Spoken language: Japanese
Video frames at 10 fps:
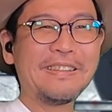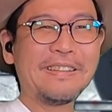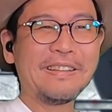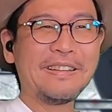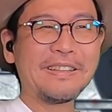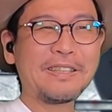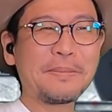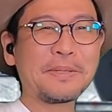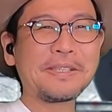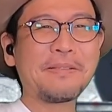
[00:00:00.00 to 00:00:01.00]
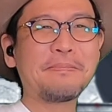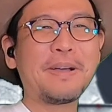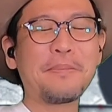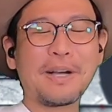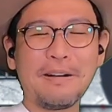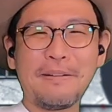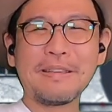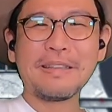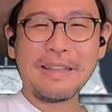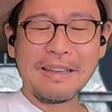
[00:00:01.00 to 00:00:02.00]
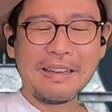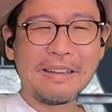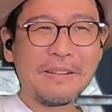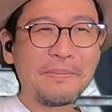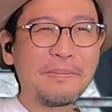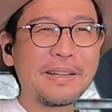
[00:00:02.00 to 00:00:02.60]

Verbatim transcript: いやー、ヒムの先輩も可愛いね。やっ